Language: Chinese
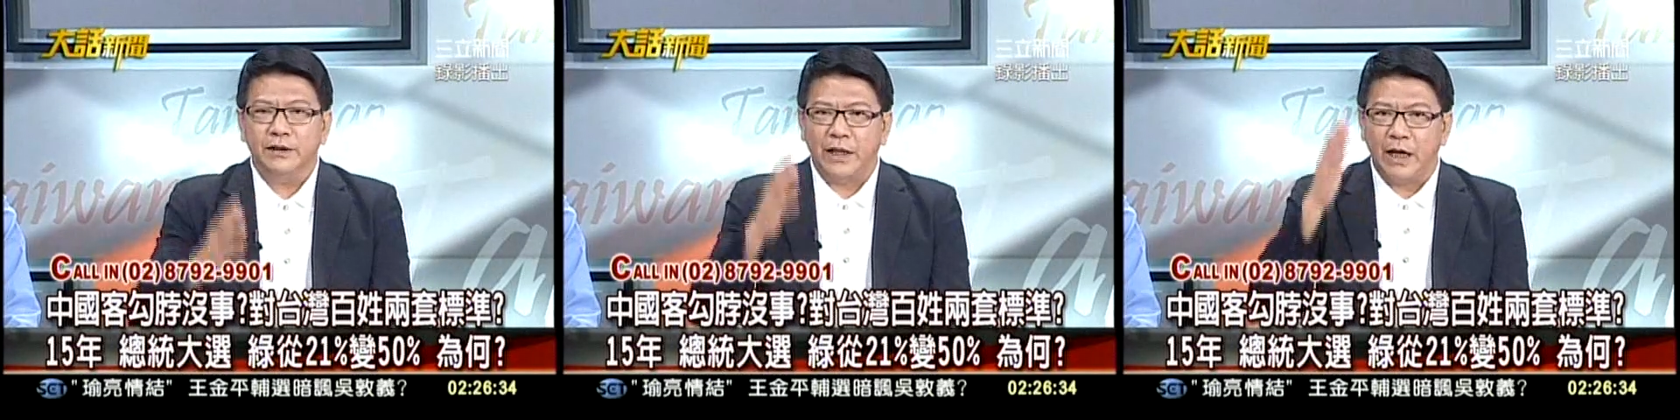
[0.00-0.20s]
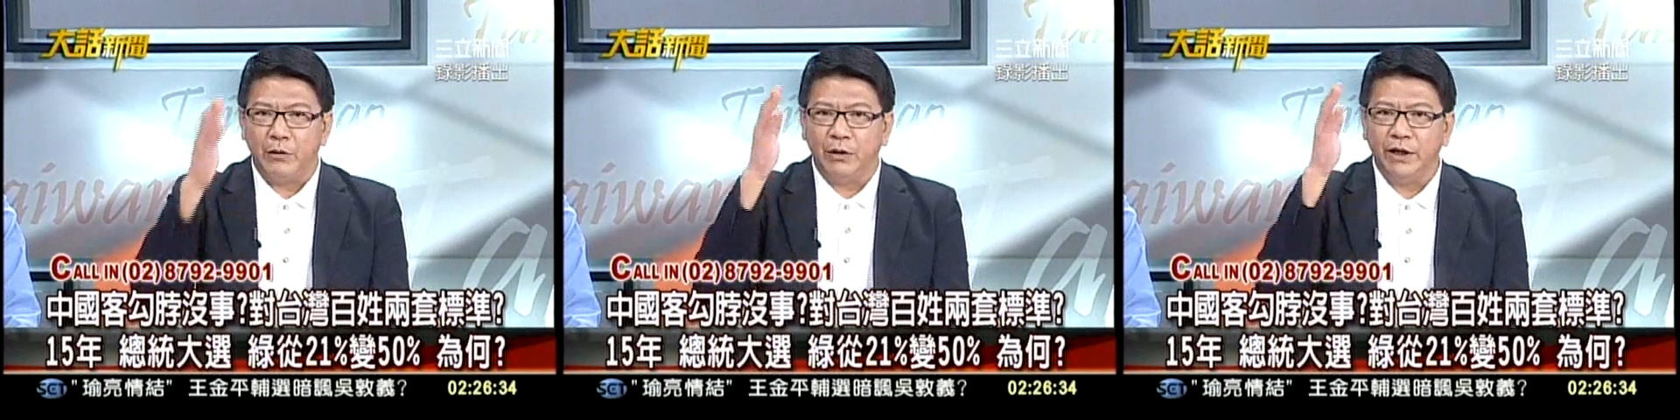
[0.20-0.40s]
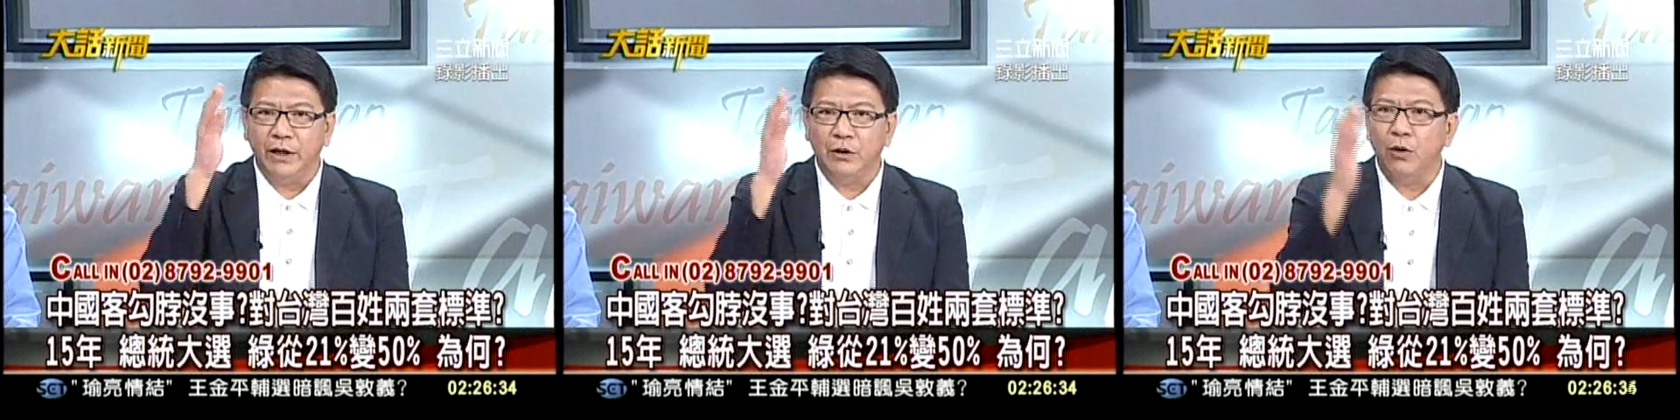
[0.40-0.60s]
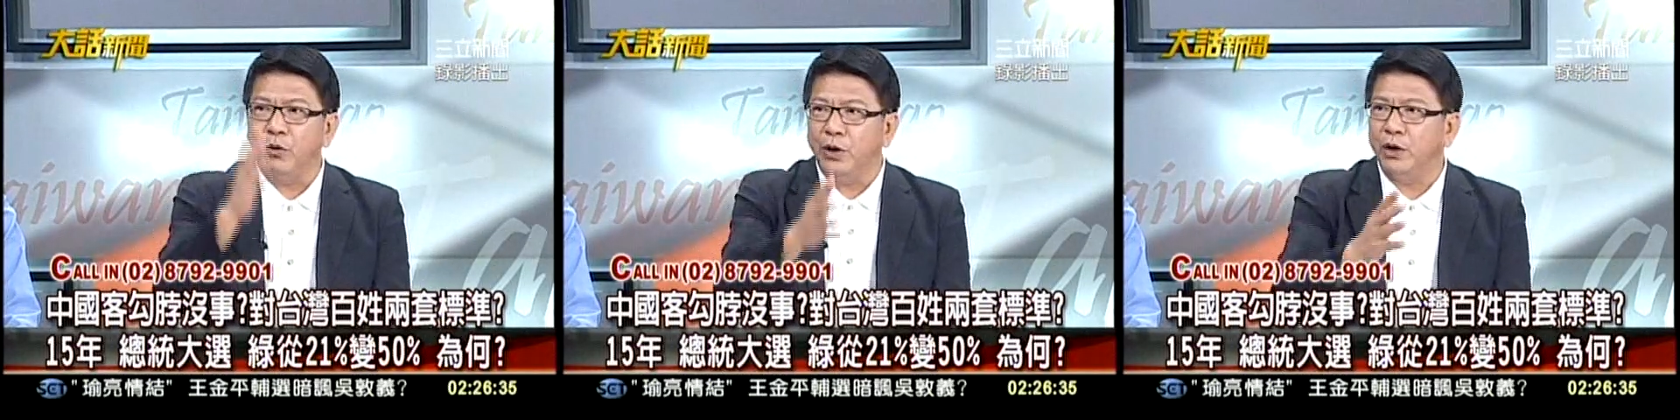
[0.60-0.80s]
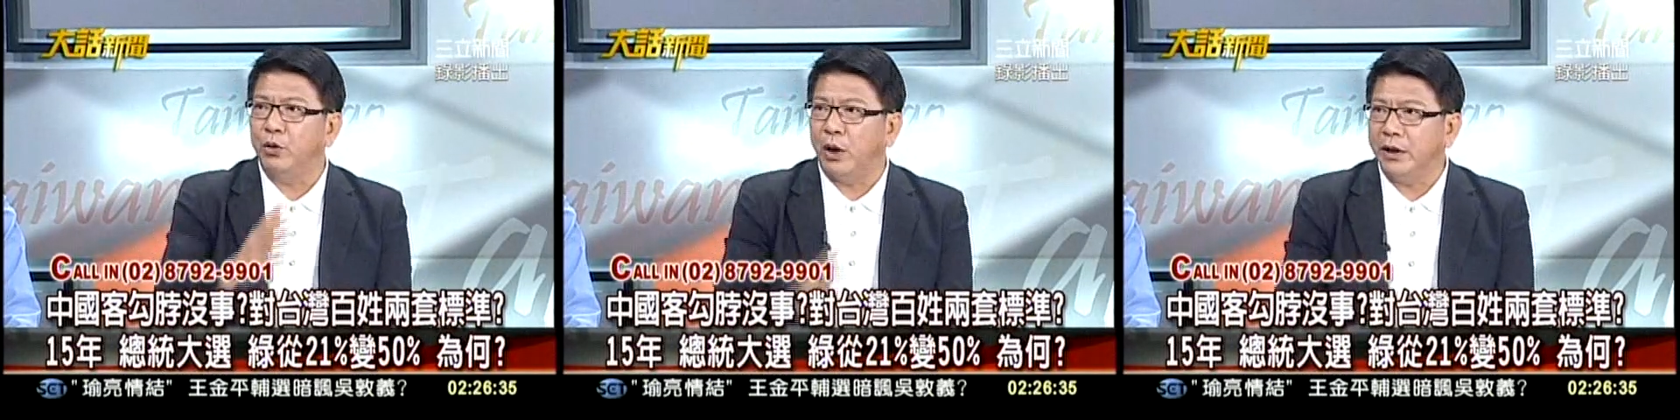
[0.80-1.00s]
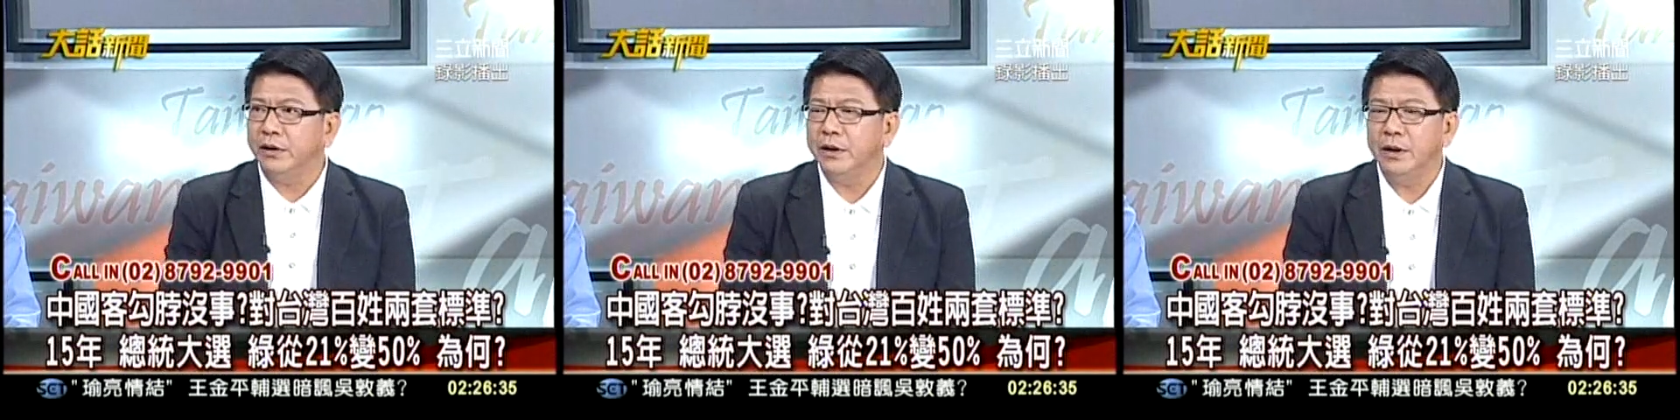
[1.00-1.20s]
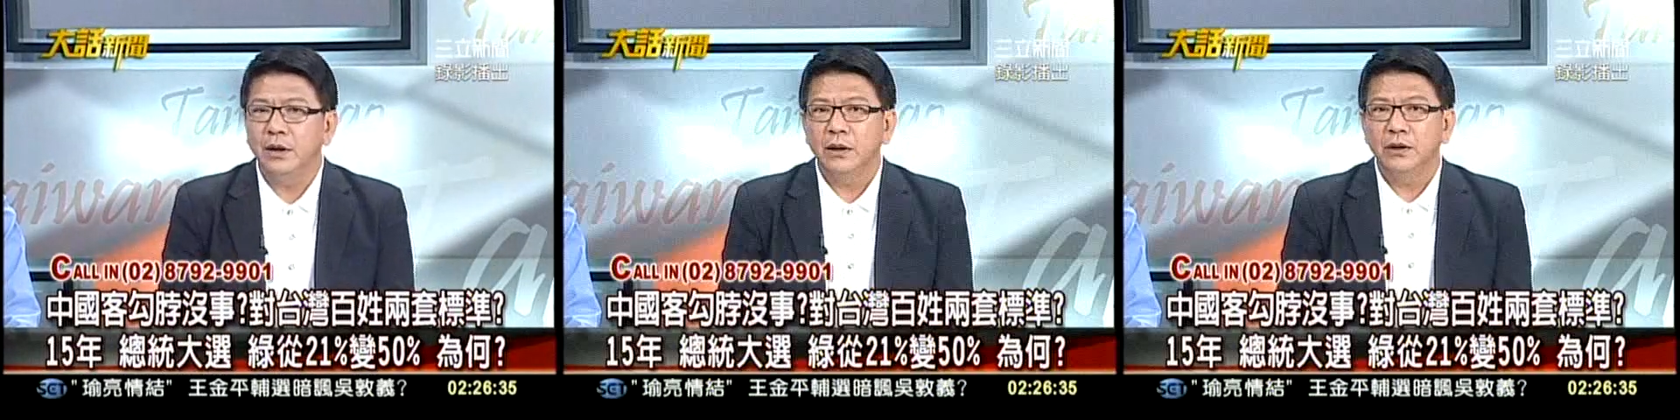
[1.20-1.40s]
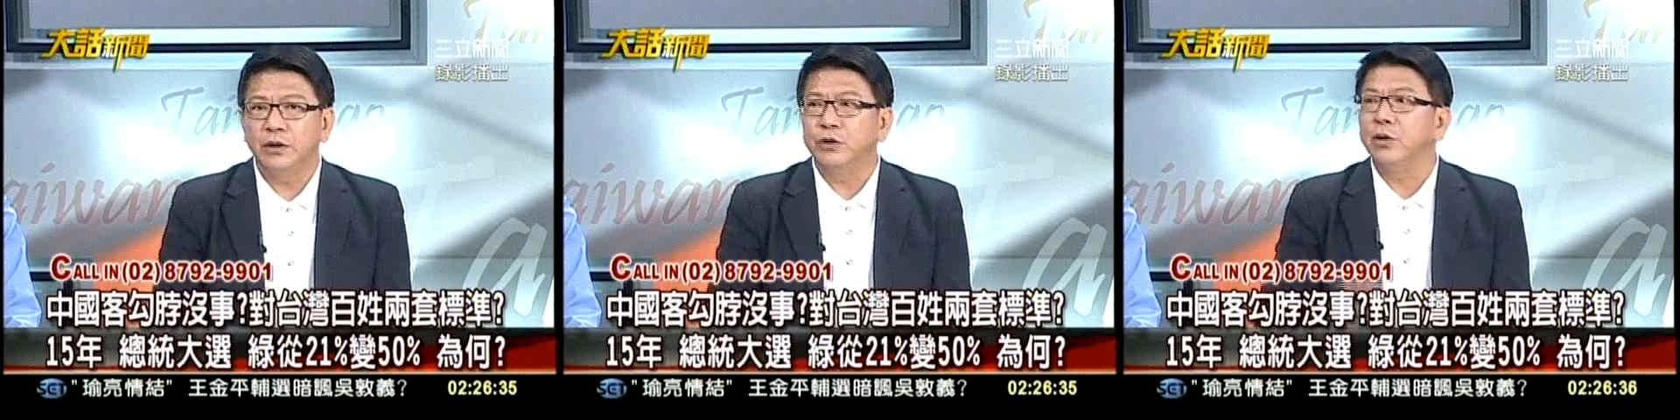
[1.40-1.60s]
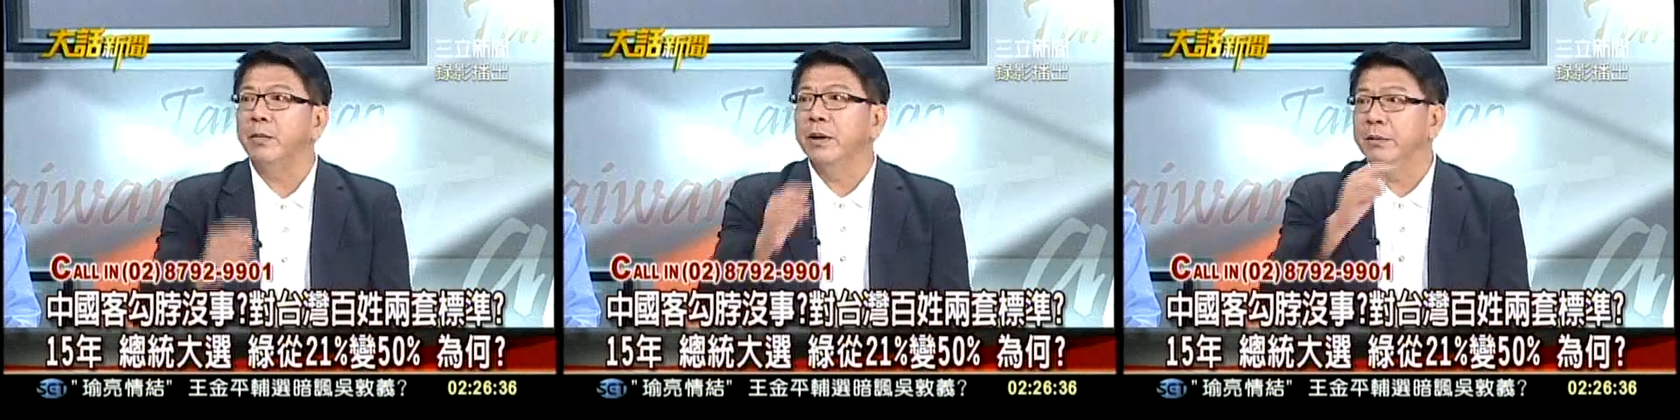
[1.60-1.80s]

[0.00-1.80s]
台湾的国会乱，伊动